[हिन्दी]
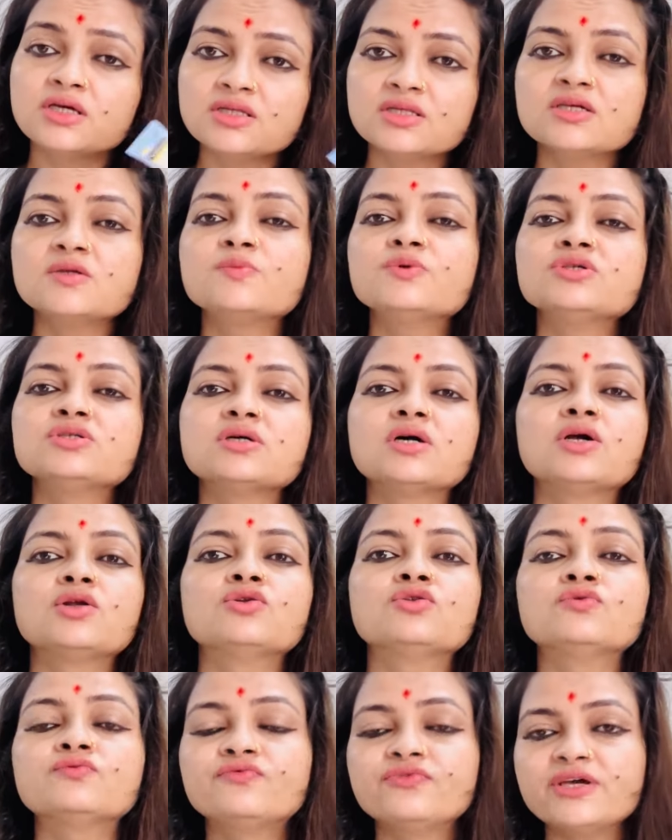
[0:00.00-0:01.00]
किधर भी जा
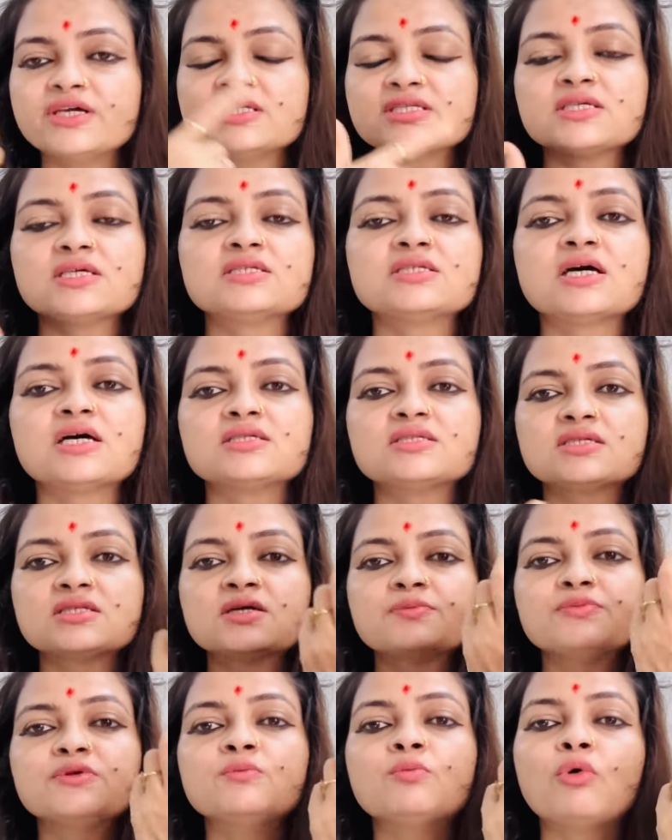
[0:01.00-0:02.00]
रहे हो तो फेस के साथ साथ
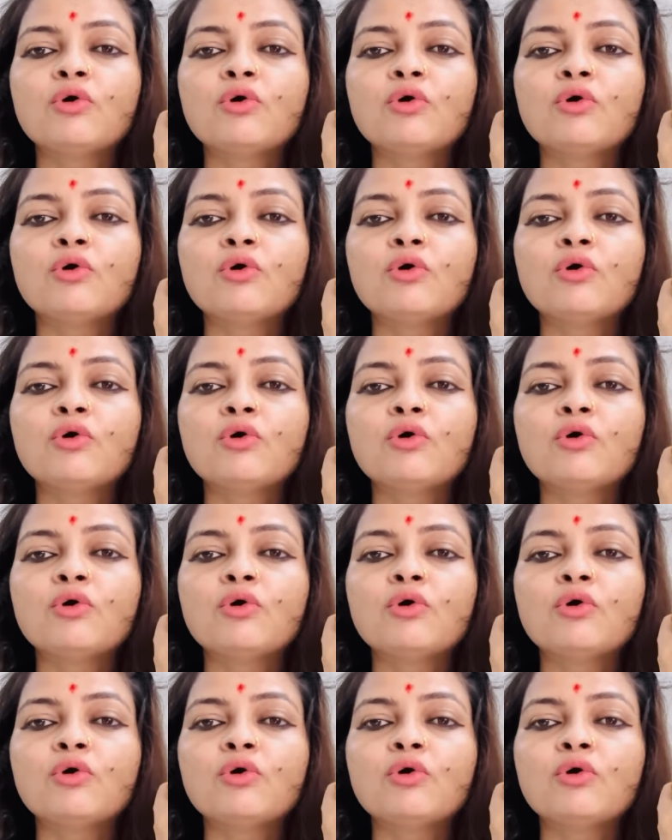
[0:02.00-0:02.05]
अपनी